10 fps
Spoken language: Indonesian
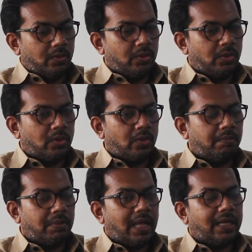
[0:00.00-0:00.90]
untuk
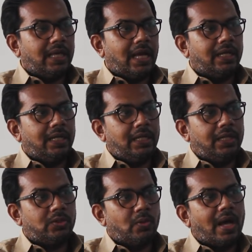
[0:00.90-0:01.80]

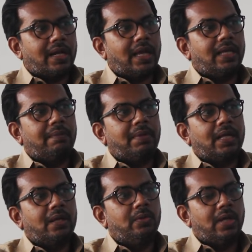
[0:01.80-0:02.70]
melayani suara yang
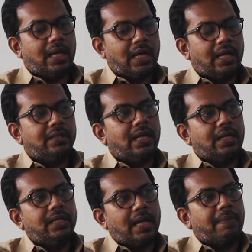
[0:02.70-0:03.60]
mereka gunakan
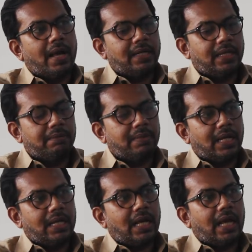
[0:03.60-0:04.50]
karena di lapangan kan
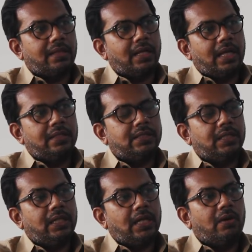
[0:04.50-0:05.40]
mereka dekat dengan
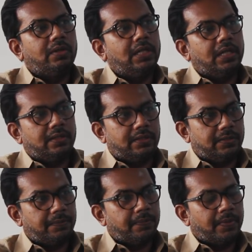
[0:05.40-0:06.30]
si
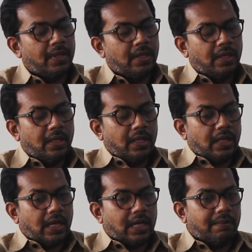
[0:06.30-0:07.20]
audiens.
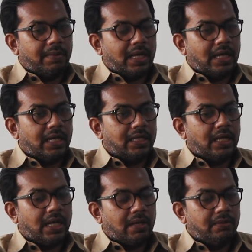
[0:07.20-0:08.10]
Karena mereka dekat
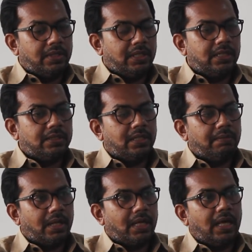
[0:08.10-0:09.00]
dengan audiens,
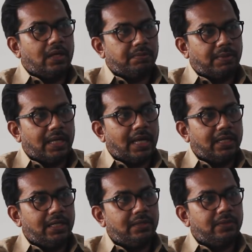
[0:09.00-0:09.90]
jadi mereka harus
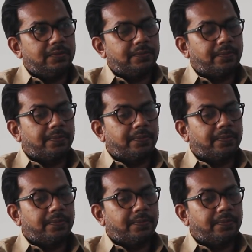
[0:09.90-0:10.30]
melayani itu